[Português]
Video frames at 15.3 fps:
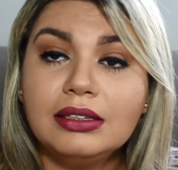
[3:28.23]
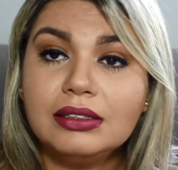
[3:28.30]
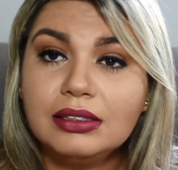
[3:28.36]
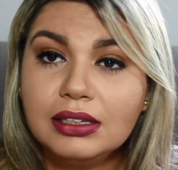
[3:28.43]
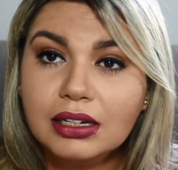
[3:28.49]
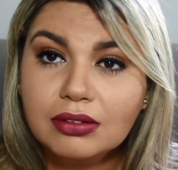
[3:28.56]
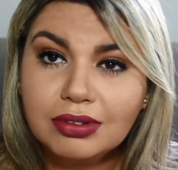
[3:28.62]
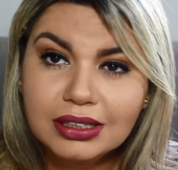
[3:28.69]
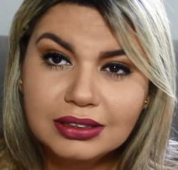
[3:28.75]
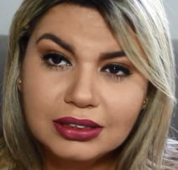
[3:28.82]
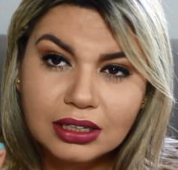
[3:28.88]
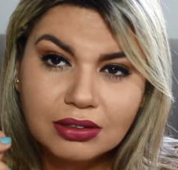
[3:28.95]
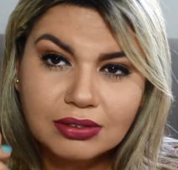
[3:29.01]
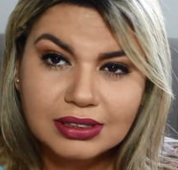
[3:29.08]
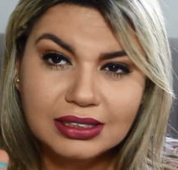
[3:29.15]
não é
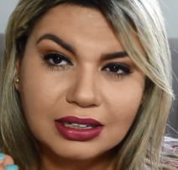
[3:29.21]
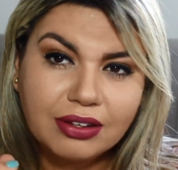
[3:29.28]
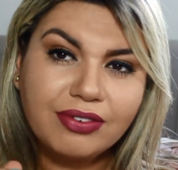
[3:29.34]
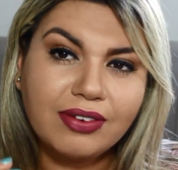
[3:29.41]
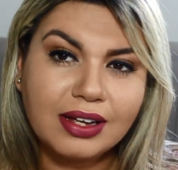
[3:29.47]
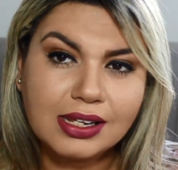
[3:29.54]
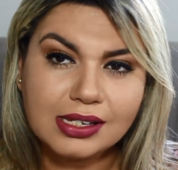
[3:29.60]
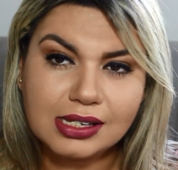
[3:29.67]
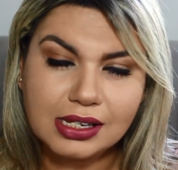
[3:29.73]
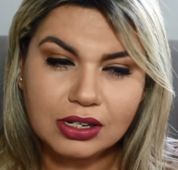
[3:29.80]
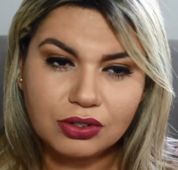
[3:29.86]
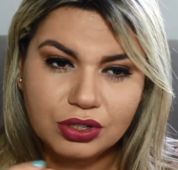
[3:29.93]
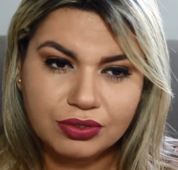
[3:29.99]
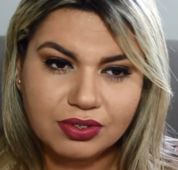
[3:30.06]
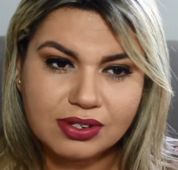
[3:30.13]
tão assim
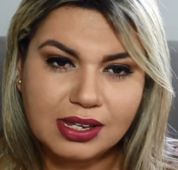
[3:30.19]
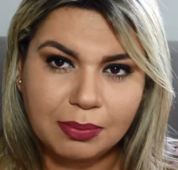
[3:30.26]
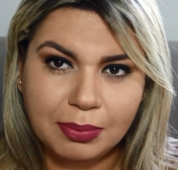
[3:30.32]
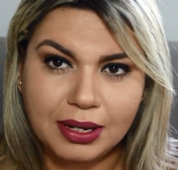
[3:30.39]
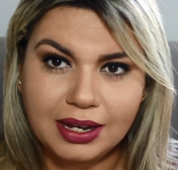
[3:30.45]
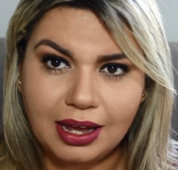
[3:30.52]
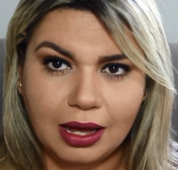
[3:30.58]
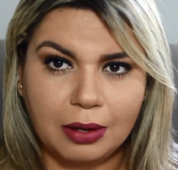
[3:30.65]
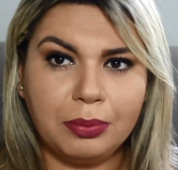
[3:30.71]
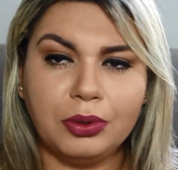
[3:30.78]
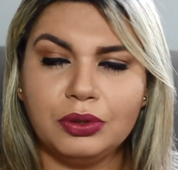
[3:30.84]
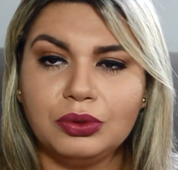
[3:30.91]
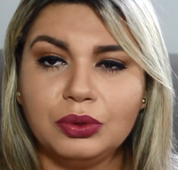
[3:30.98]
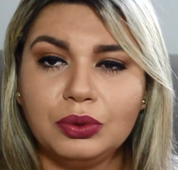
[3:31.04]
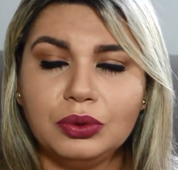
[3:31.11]
facinho de você pegar
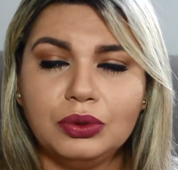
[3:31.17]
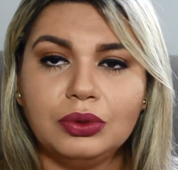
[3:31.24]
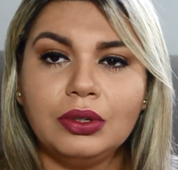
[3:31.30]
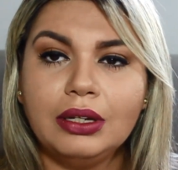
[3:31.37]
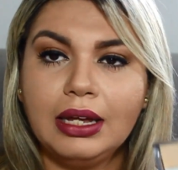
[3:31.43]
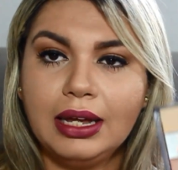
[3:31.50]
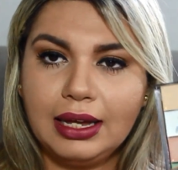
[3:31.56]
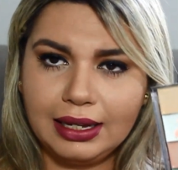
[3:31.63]
produto,